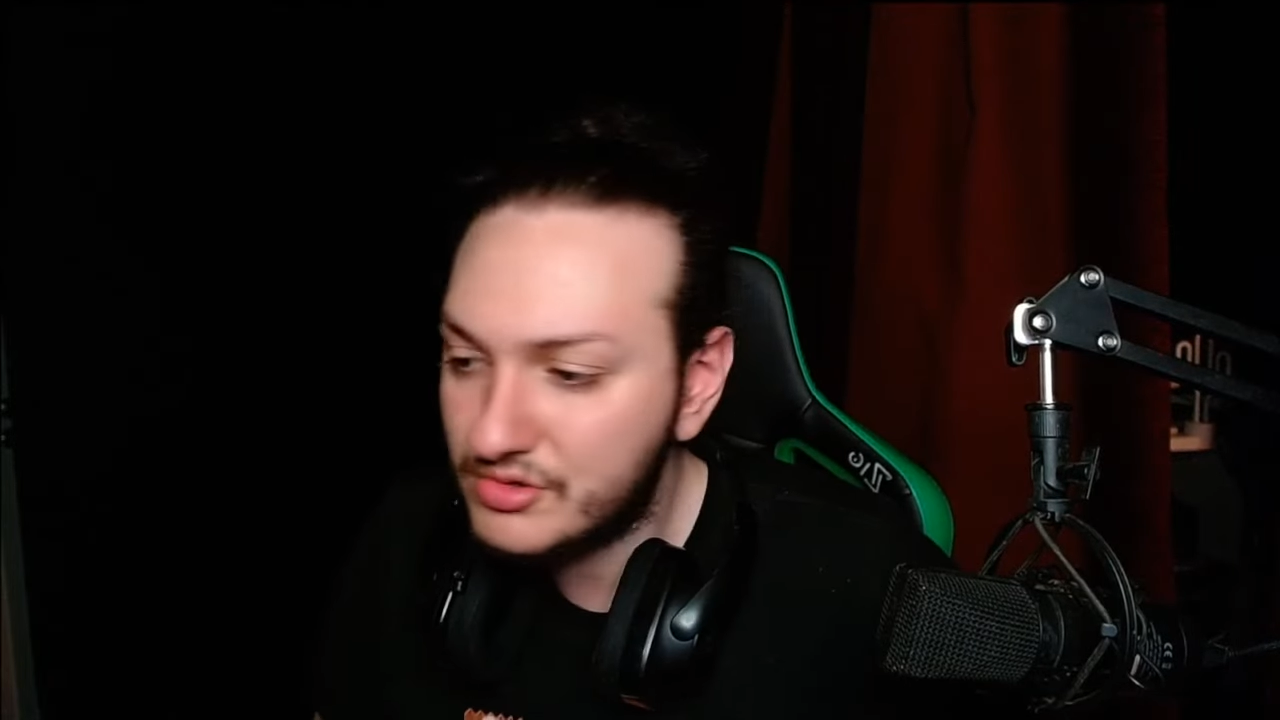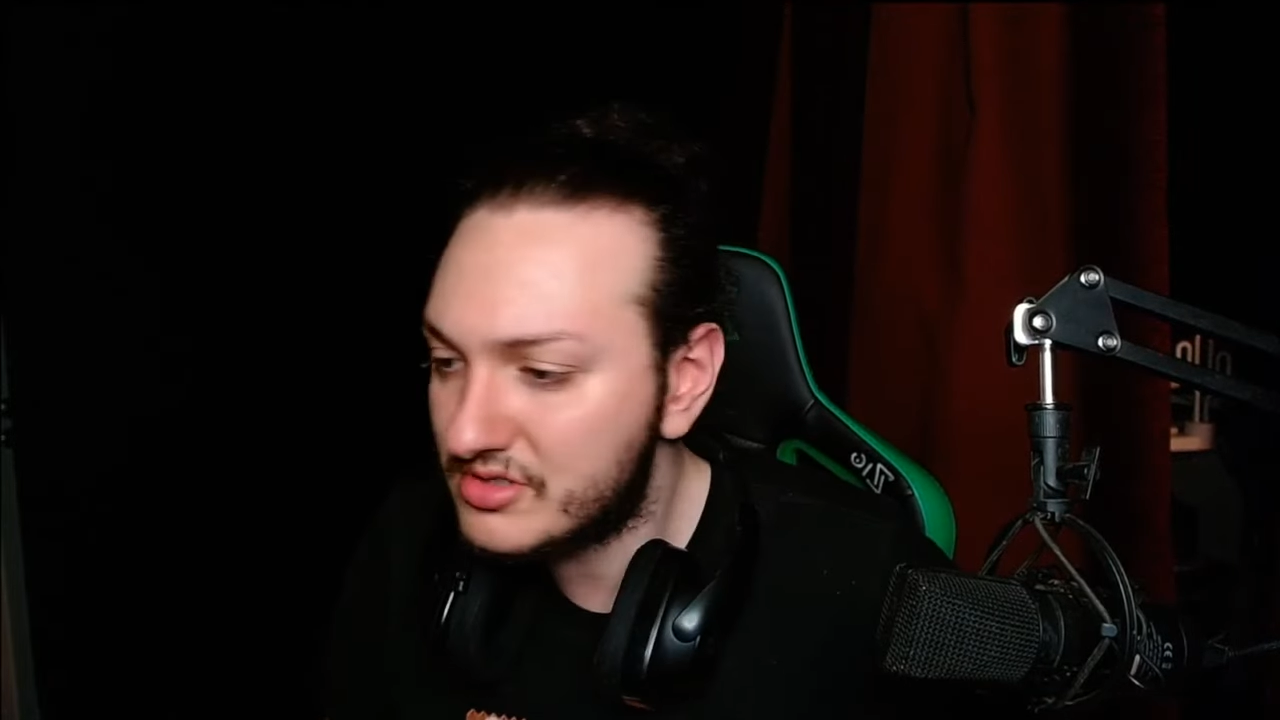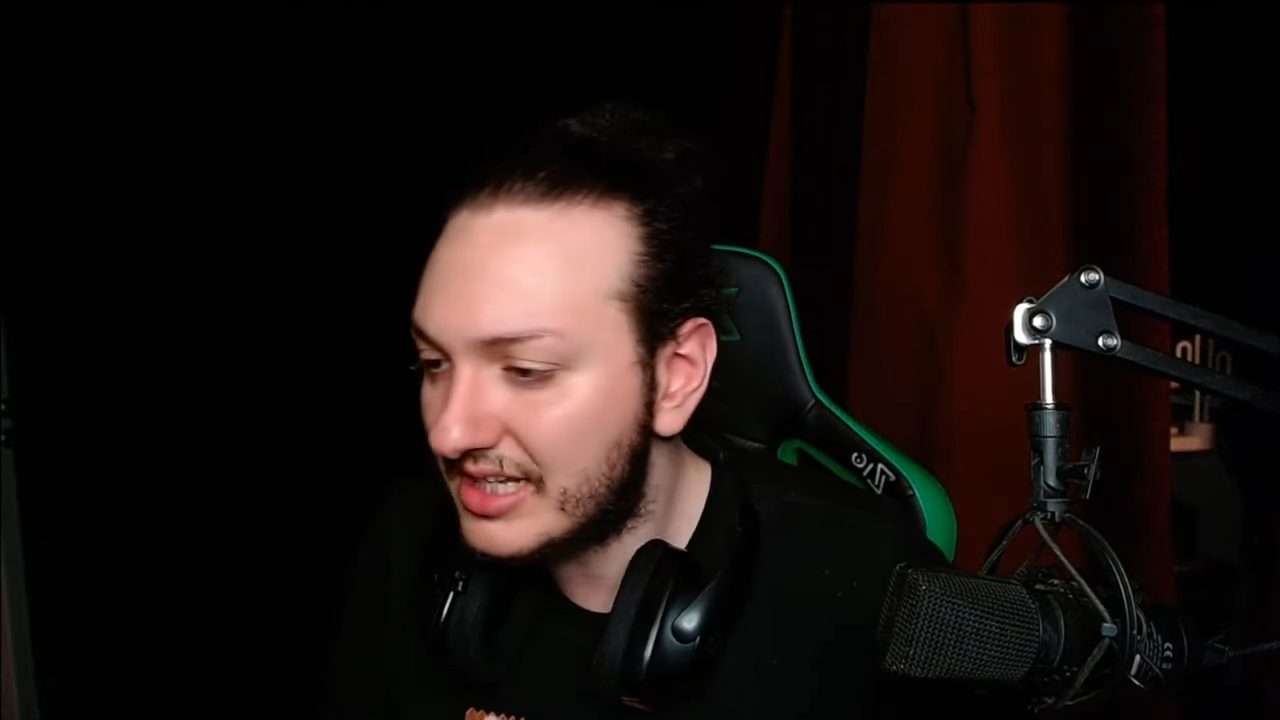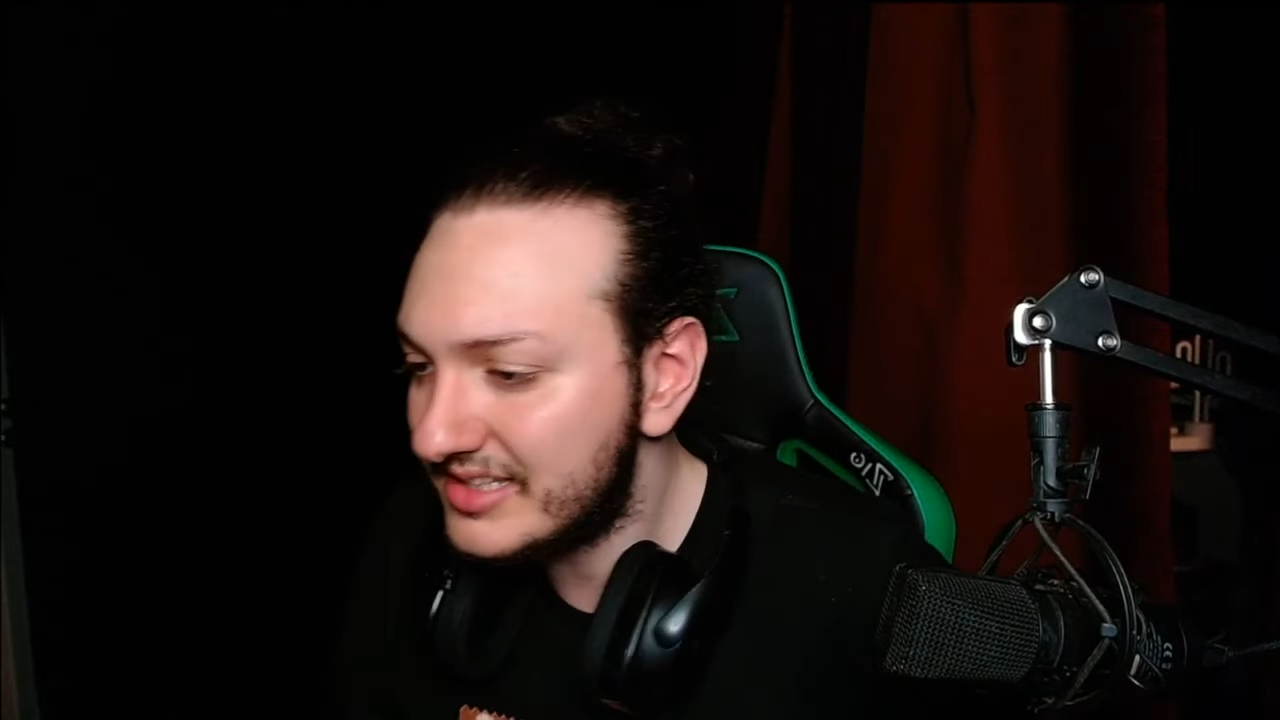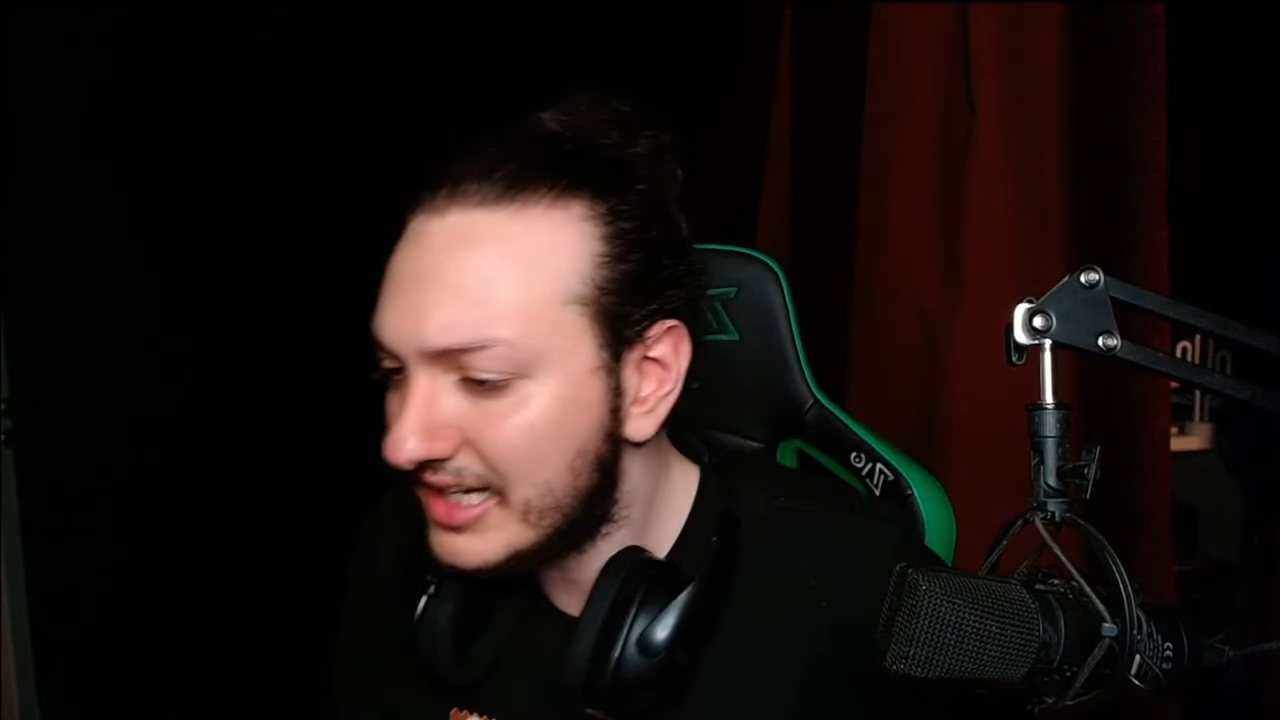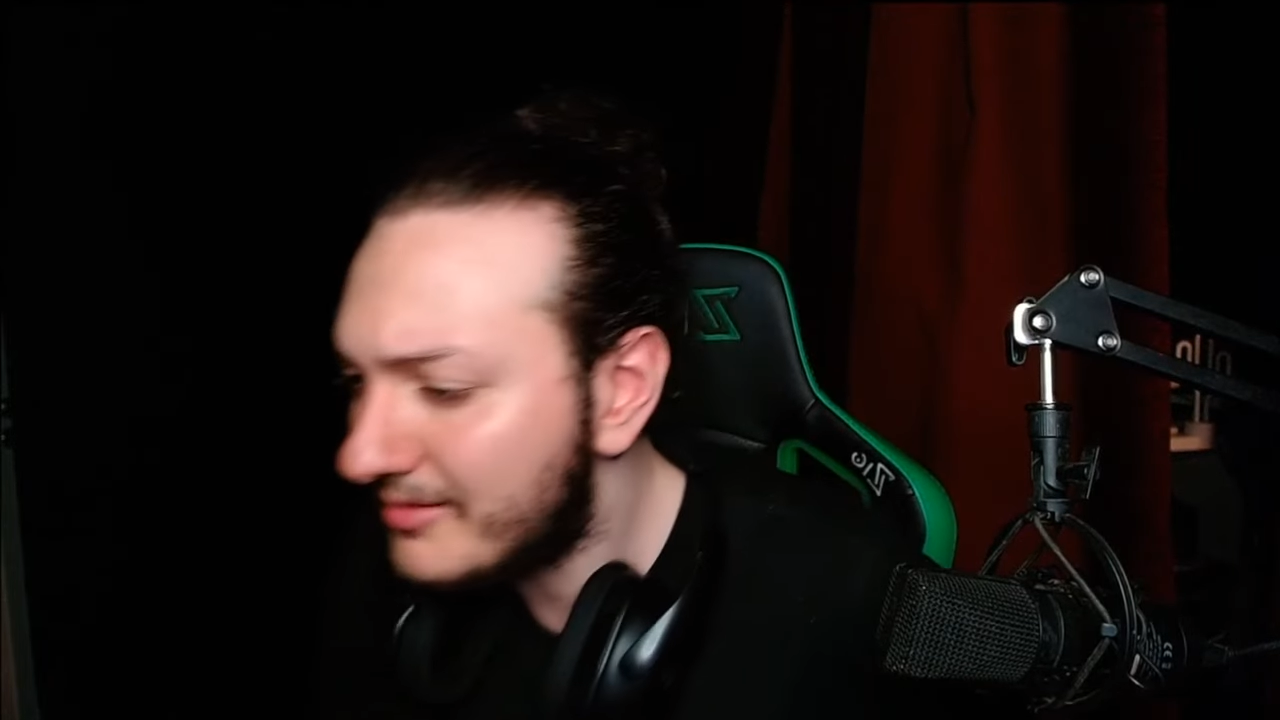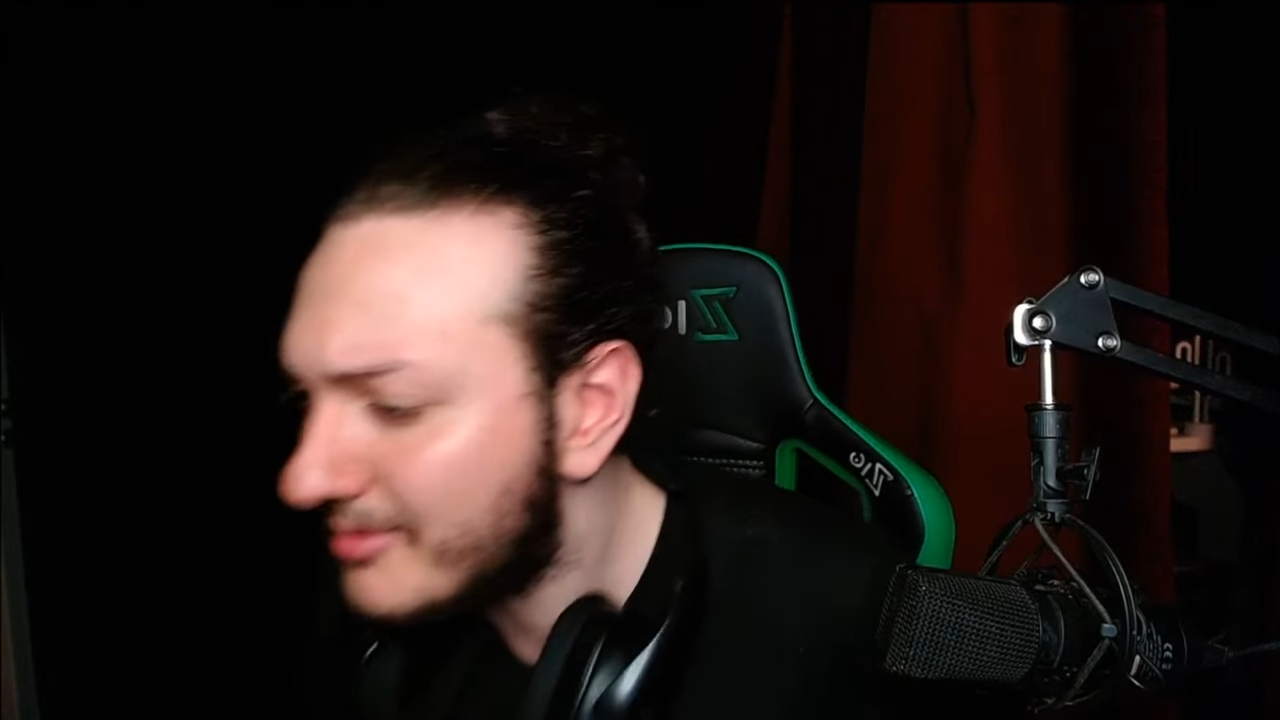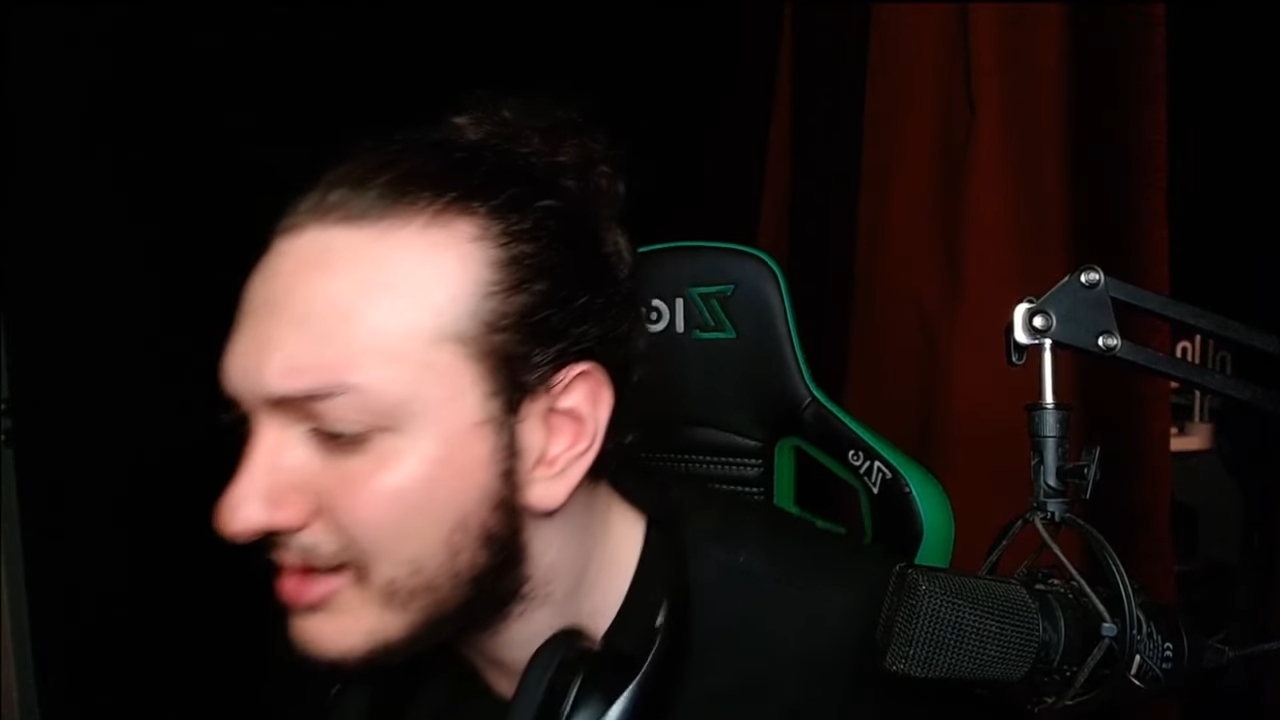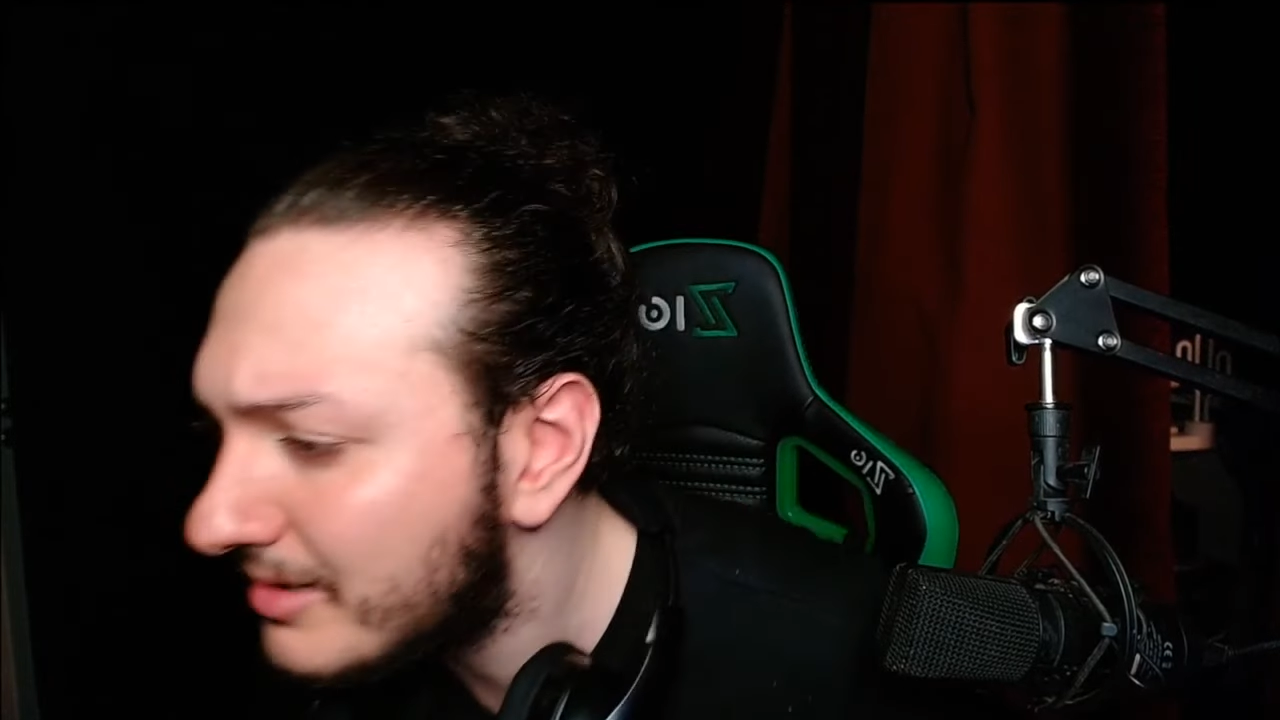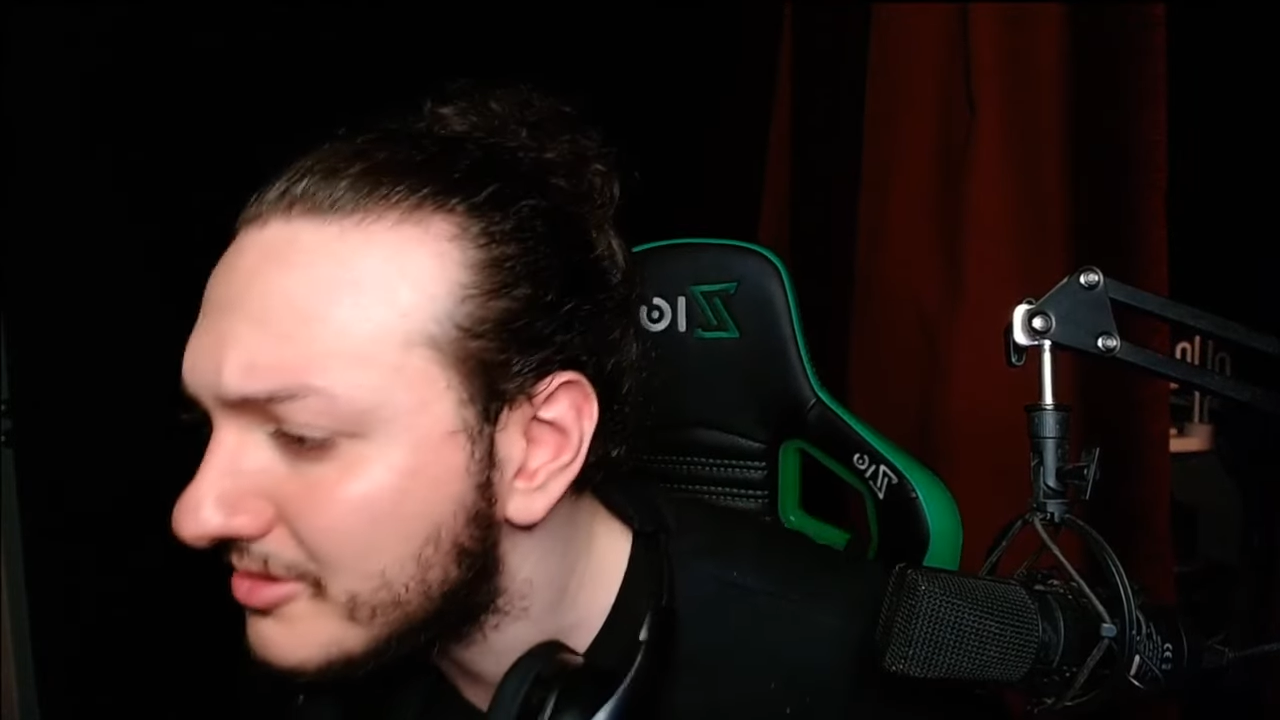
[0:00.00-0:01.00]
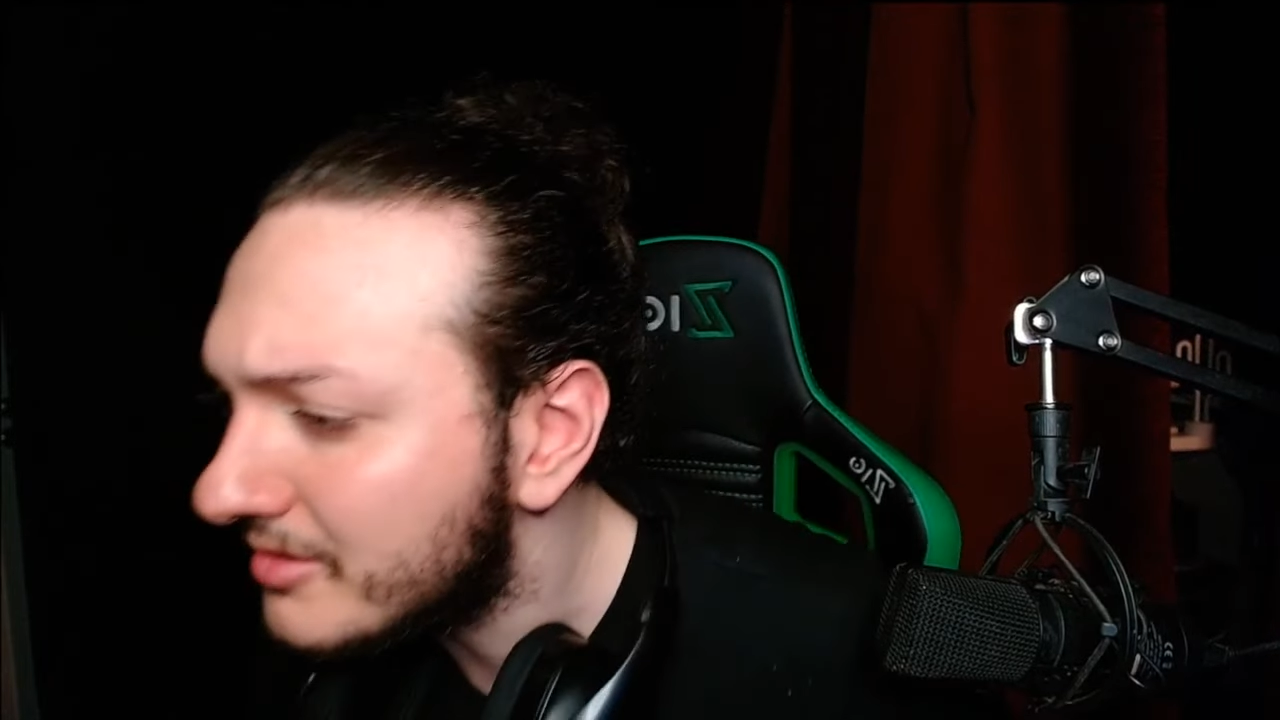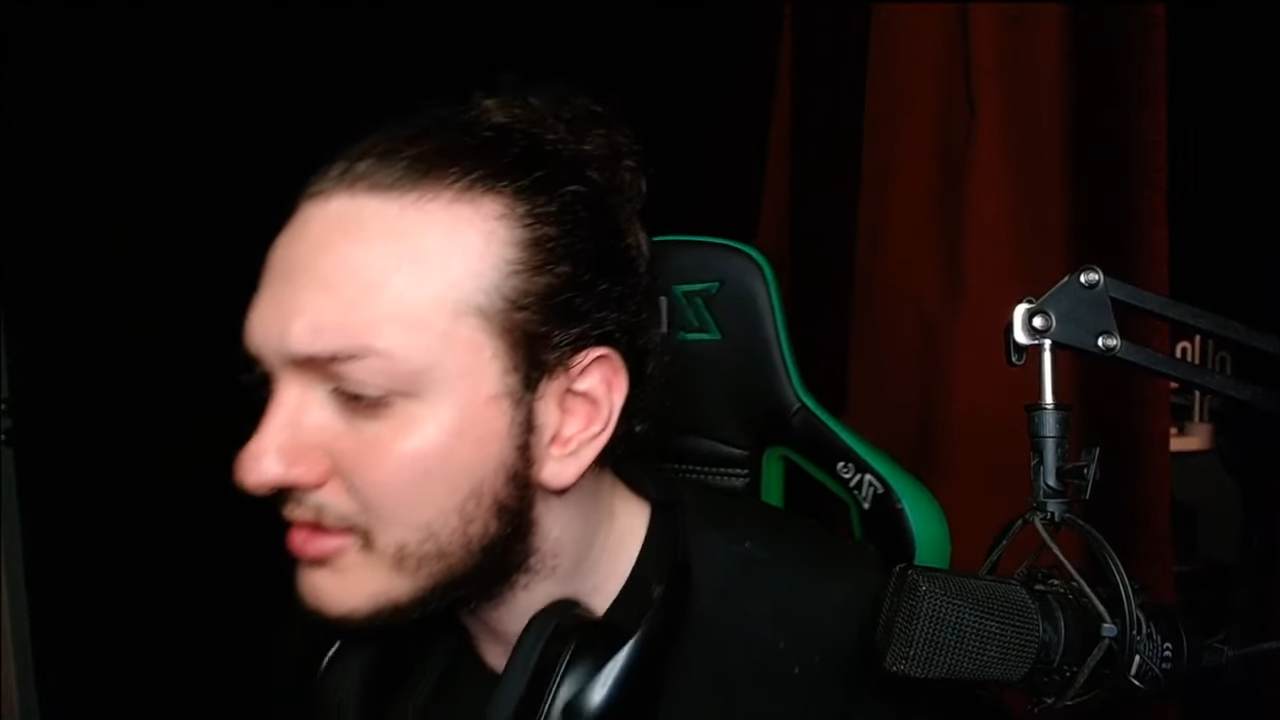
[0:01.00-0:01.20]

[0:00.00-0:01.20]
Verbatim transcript: saat yayamam abi.